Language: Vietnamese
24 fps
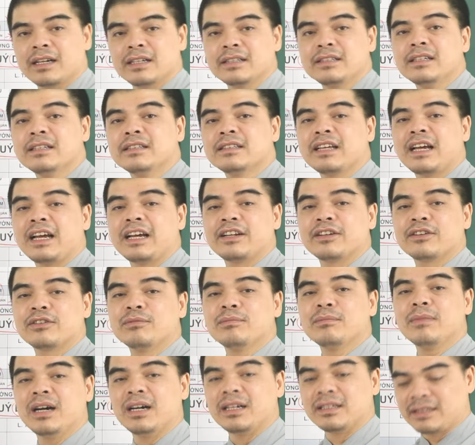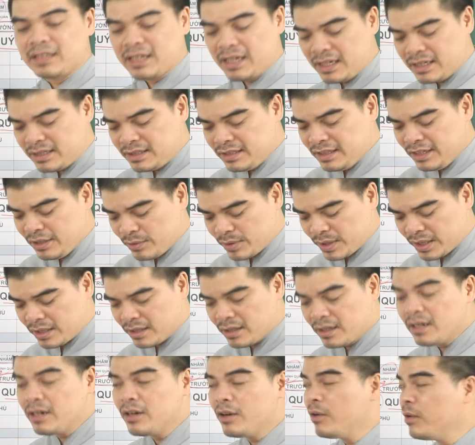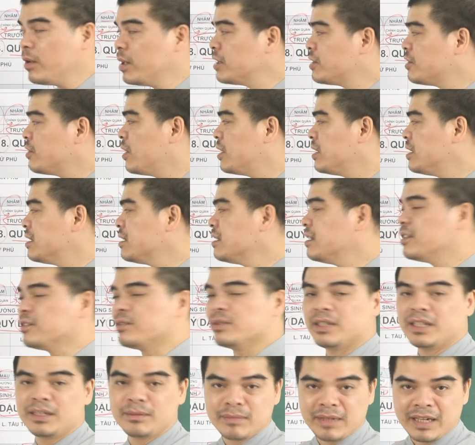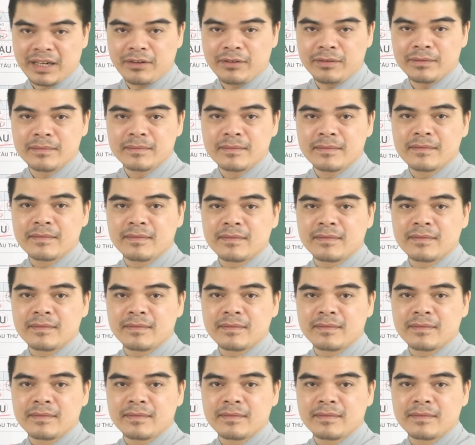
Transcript: Cái thiên tài nó cũng mở ra nhiều cái cơ hội cho những người tuổi Đinh Mão.